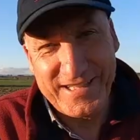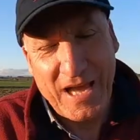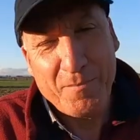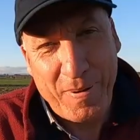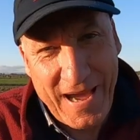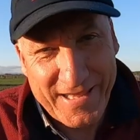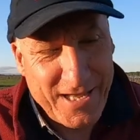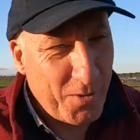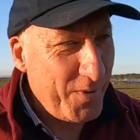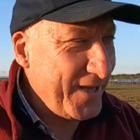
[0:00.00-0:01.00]
di
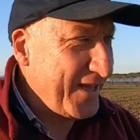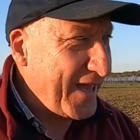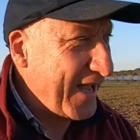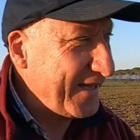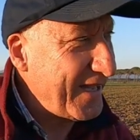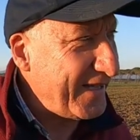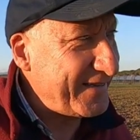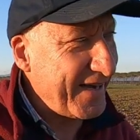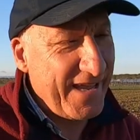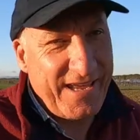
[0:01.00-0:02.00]
campagna, quindi dai, dai
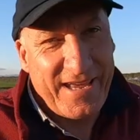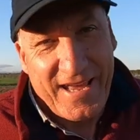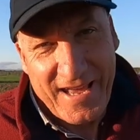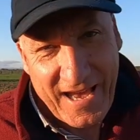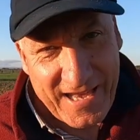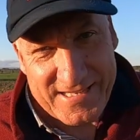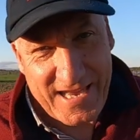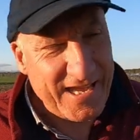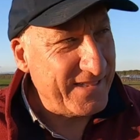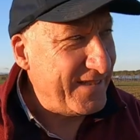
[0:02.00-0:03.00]
3 ai
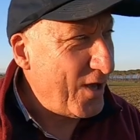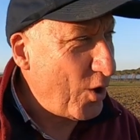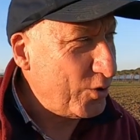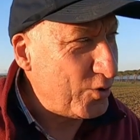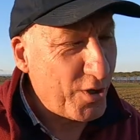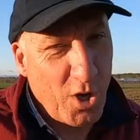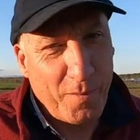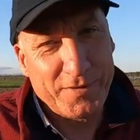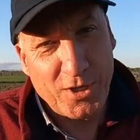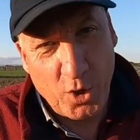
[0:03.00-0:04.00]
7-8
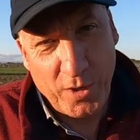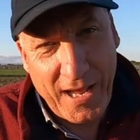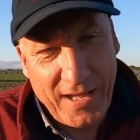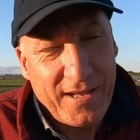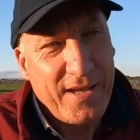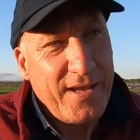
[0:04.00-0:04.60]
km l'ora,